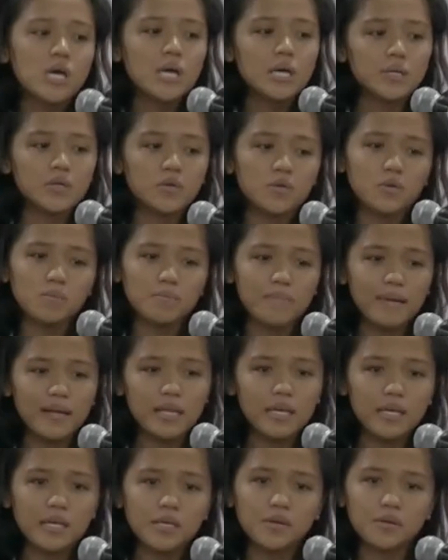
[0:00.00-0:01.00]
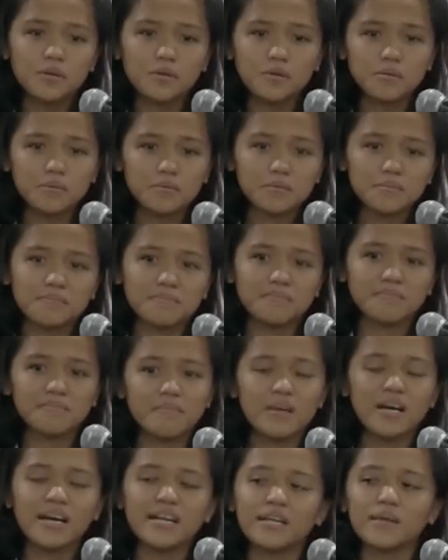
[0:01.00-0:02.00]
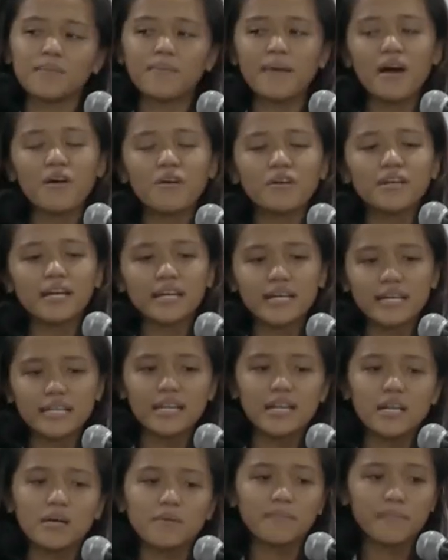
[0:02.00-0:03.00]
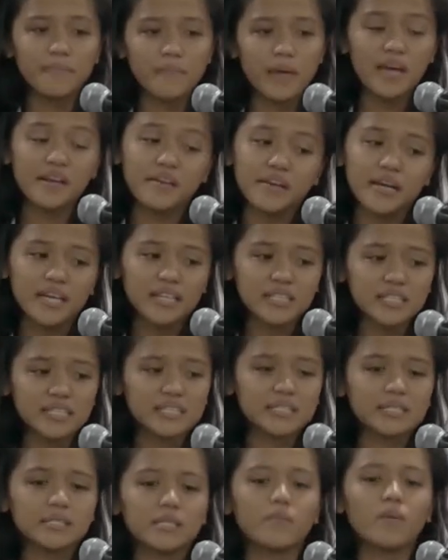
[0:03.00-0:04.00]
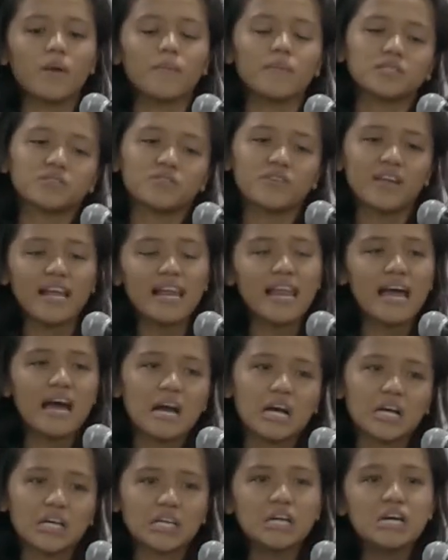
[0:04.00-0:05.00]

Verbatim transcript: Yung bali yung mga trabaho ng kanilang parents na mamasura lang.